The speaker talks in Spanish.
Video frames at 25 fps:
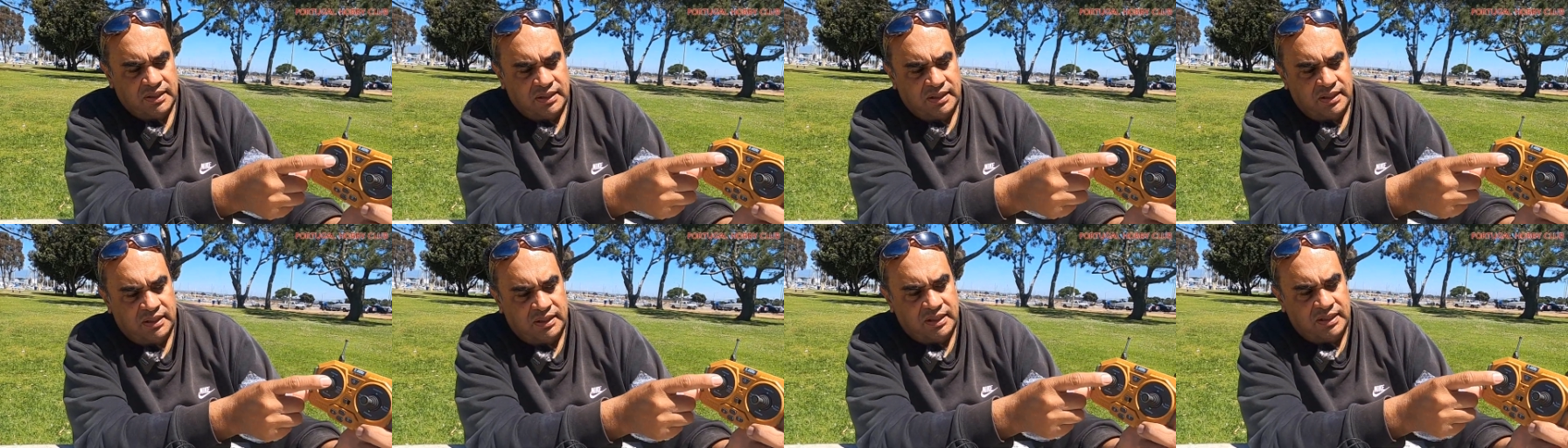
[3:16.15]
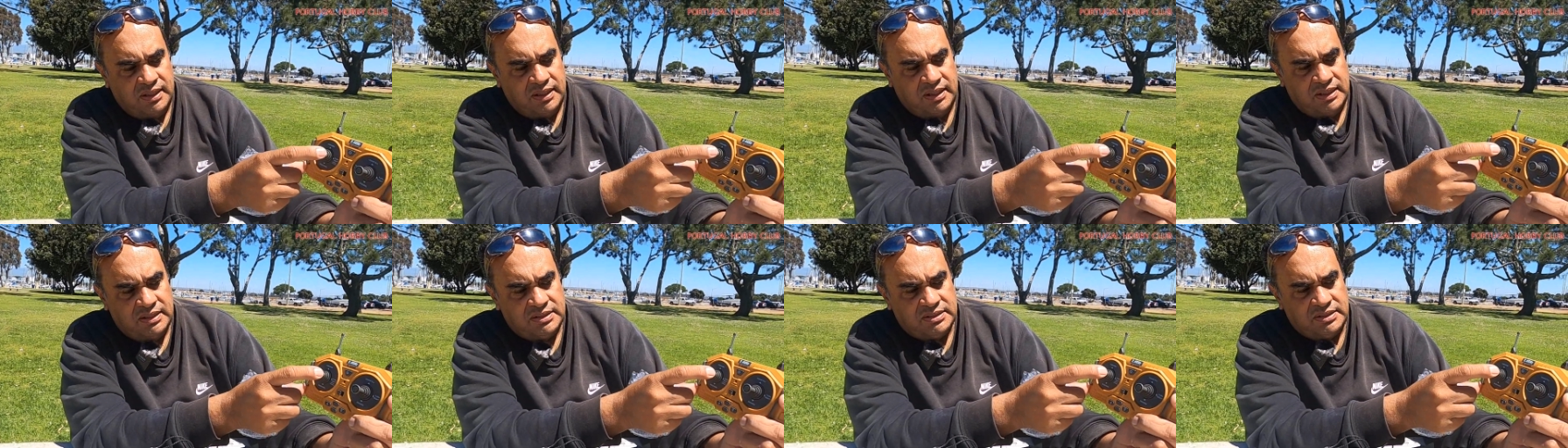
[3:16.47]
que
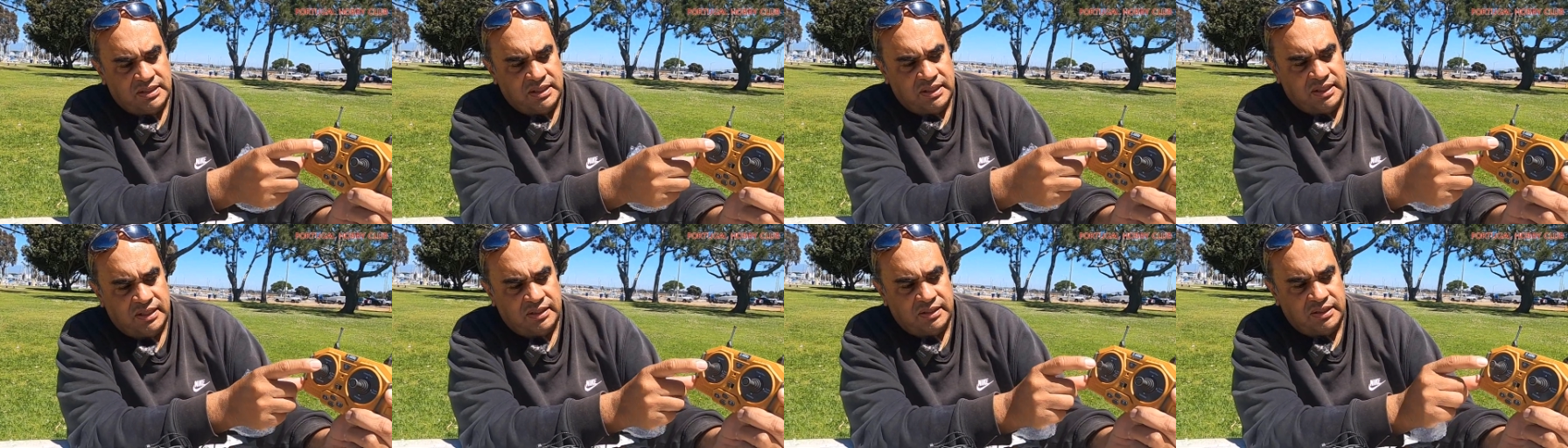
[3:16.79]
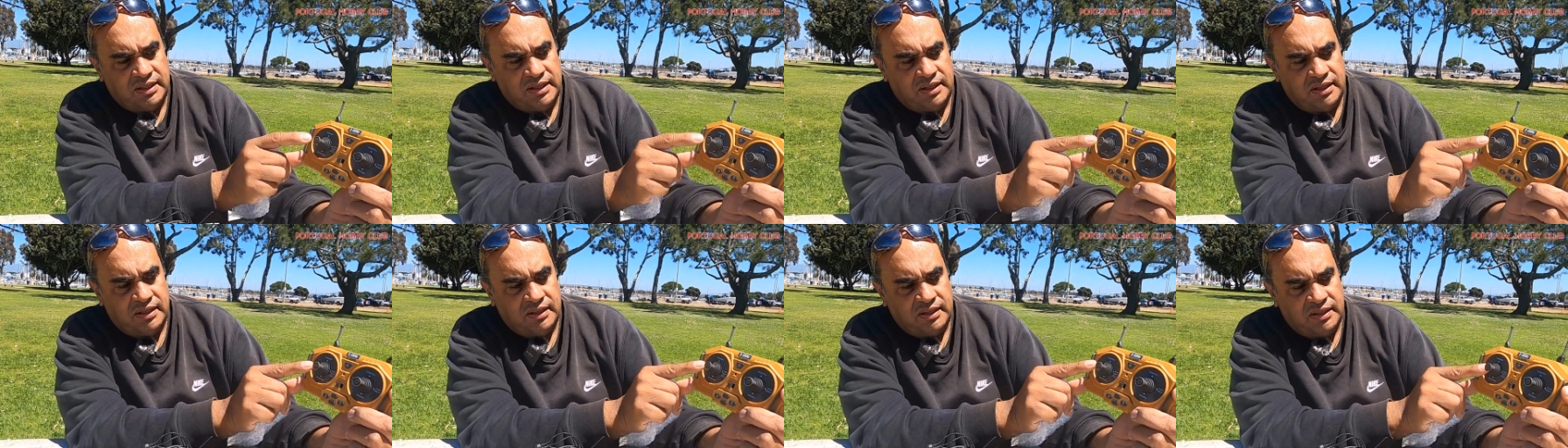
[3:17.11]
gire a la
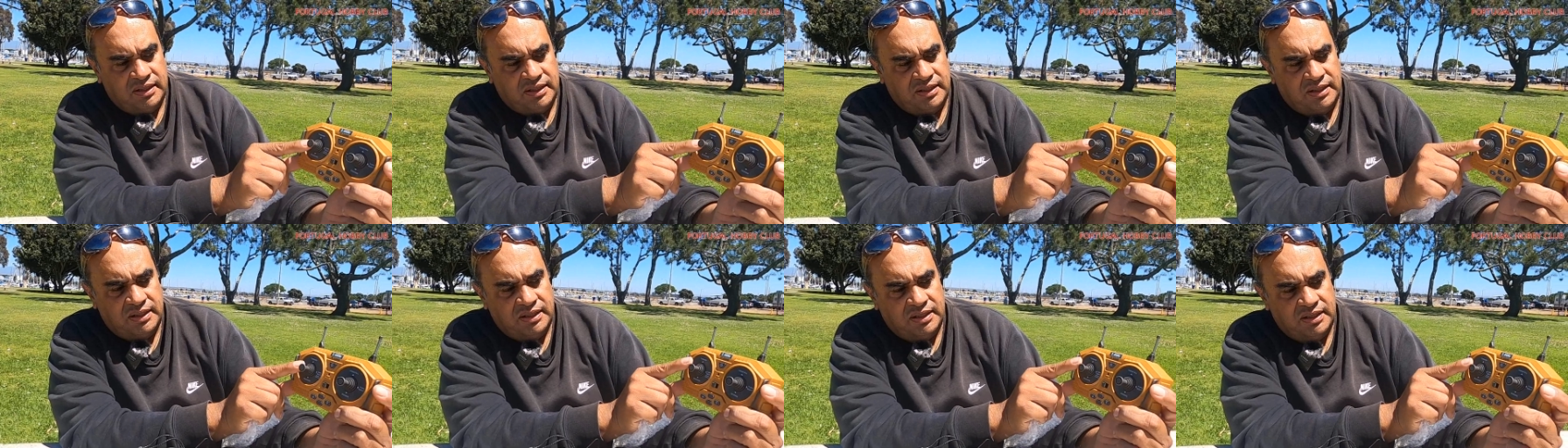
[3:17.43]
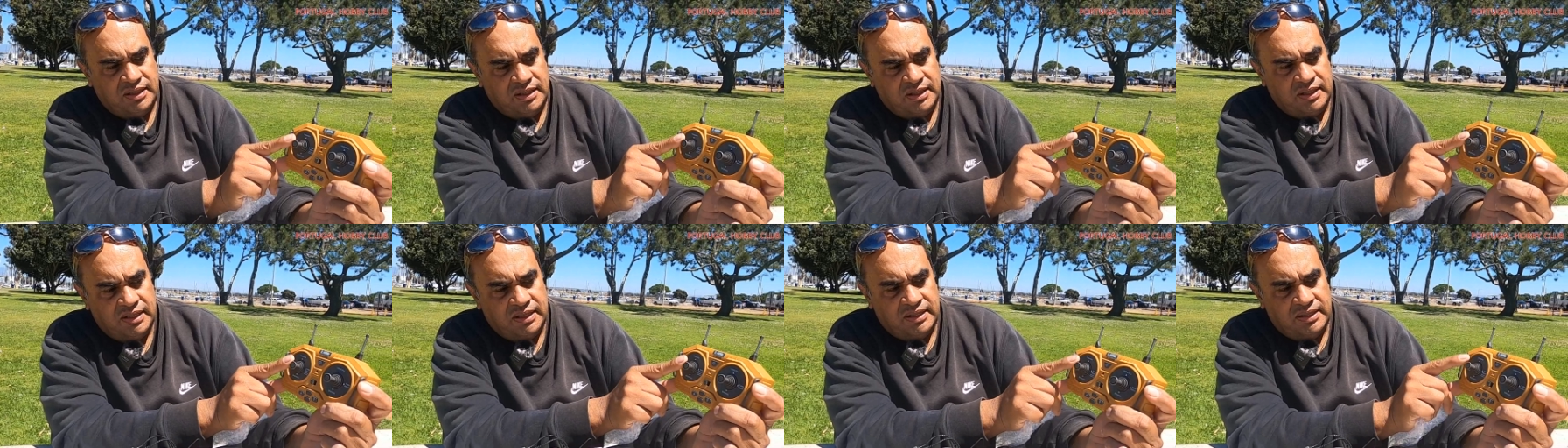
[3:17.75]
izquierda, que
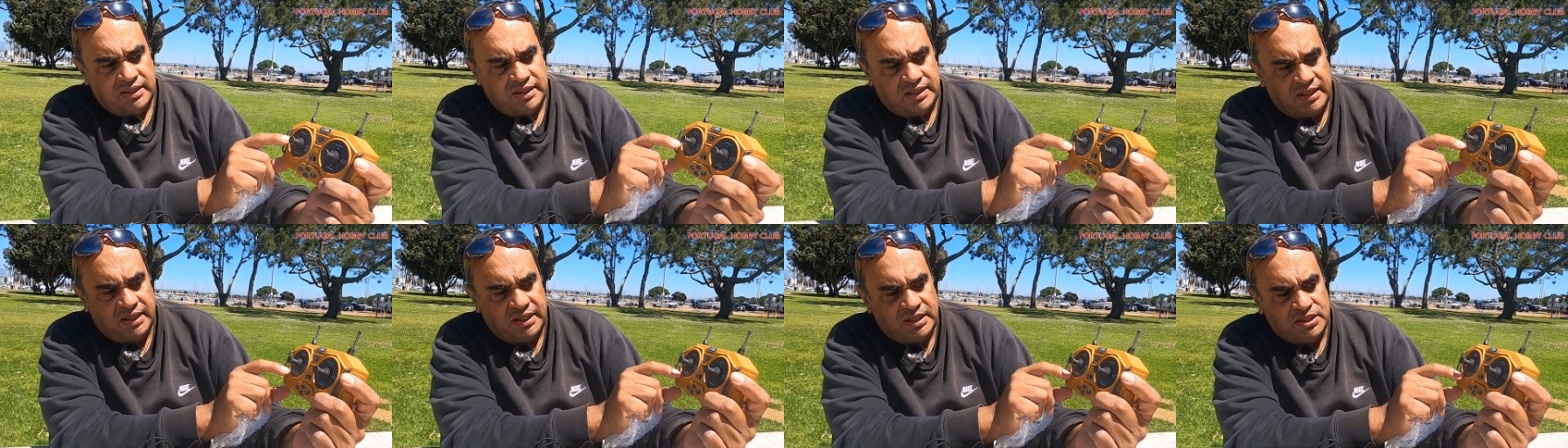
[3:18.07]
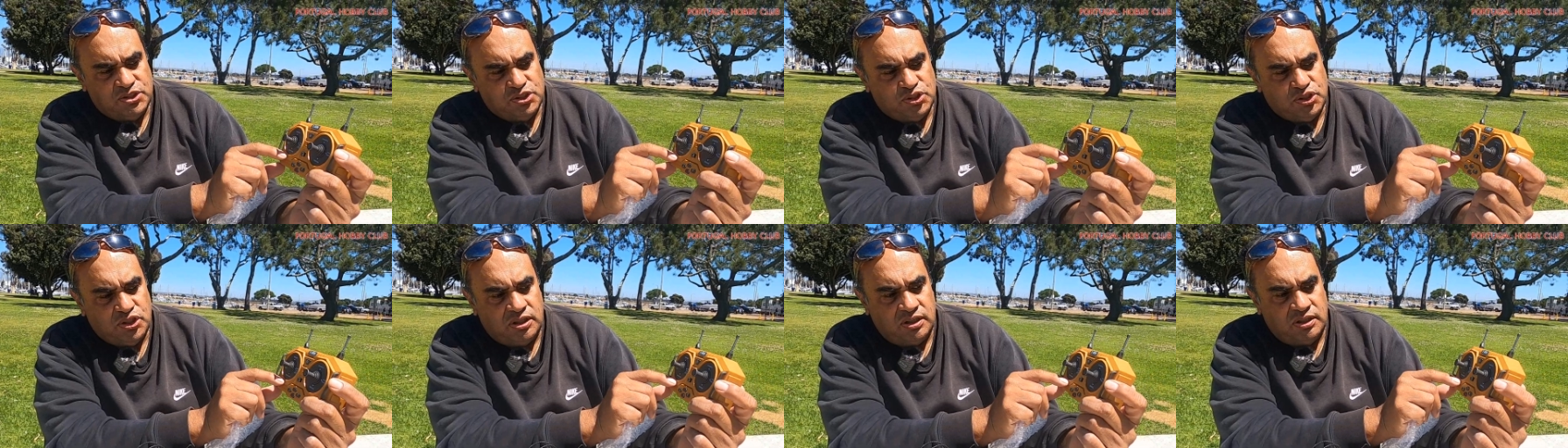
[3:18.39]
gire a la
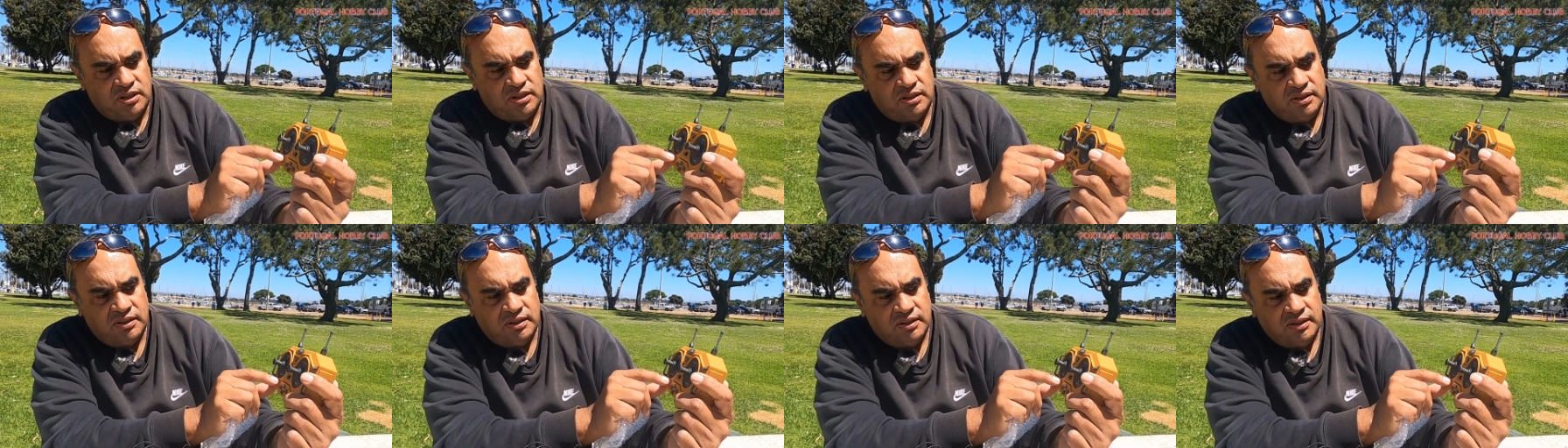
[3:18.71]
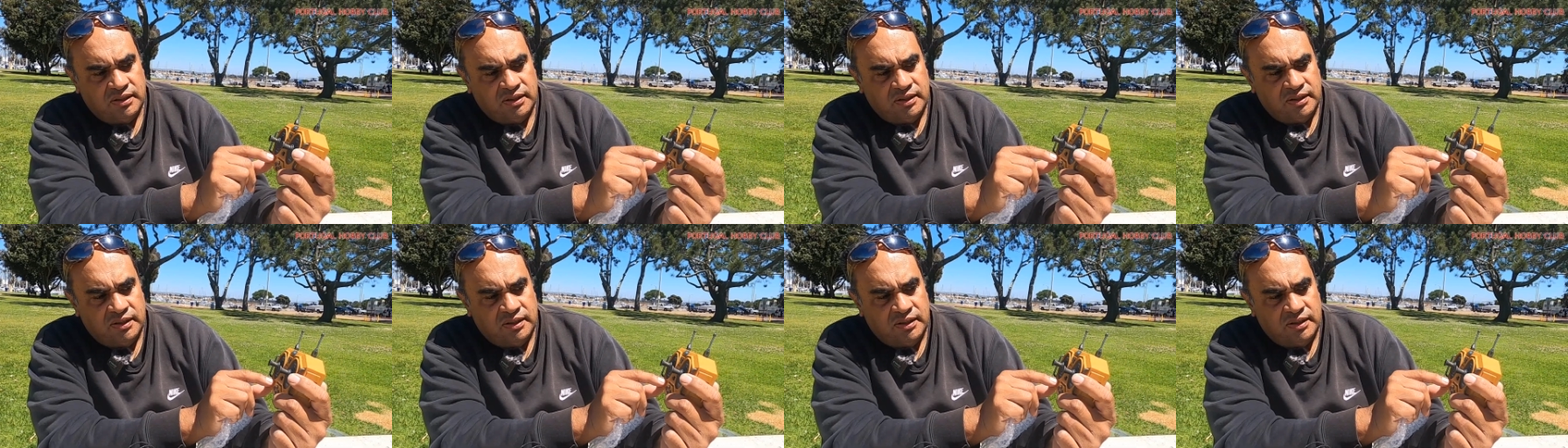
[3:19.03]
derecha,